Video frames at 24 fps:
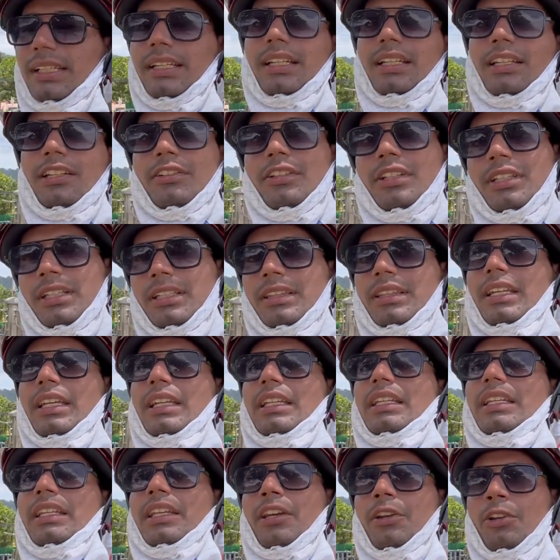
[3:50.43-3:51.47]
गया नहीं तो दिखता
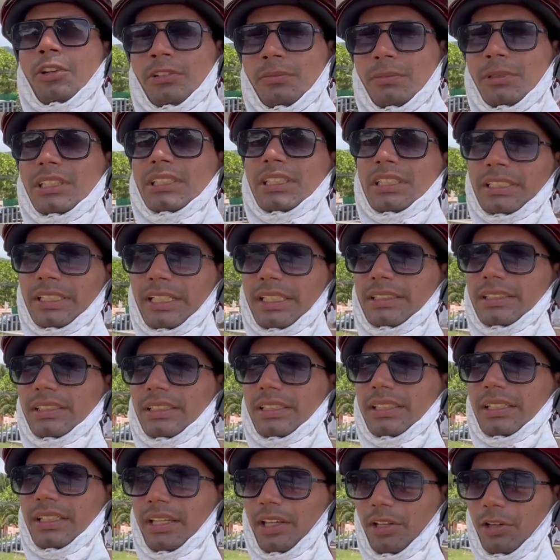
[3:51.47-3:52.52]
ही नहीं कैरॉन बीच है शायद
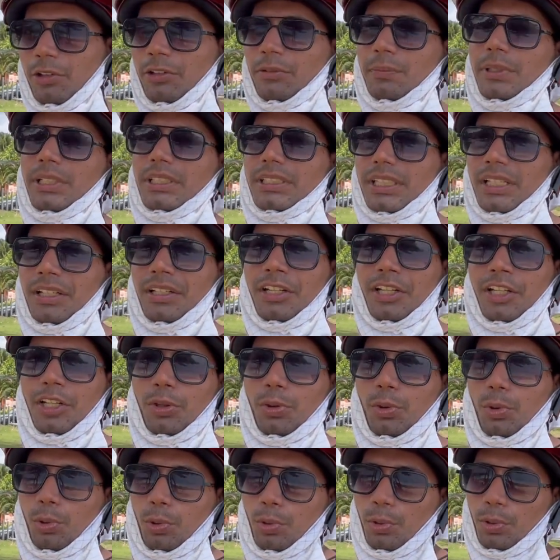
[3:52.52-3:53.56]
से कैरोन बीच है
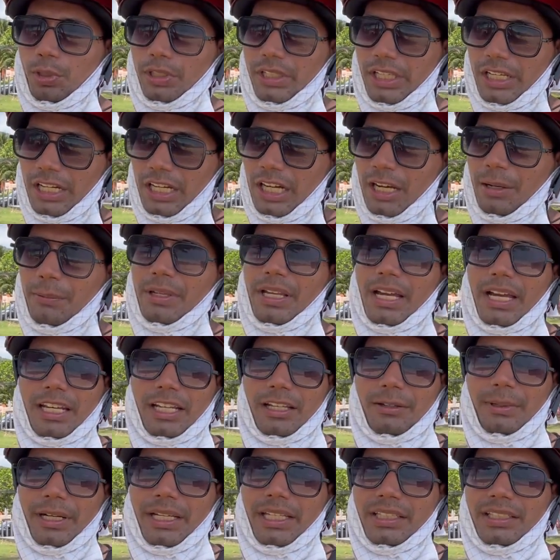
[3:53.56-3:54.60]
तो यहाँ भी
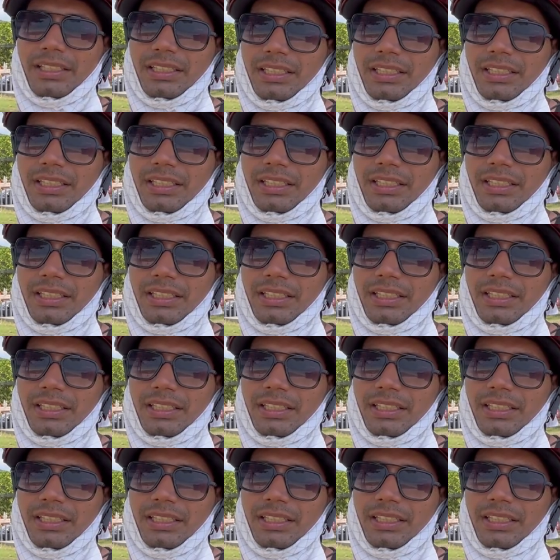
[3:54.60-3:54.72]
आना भाई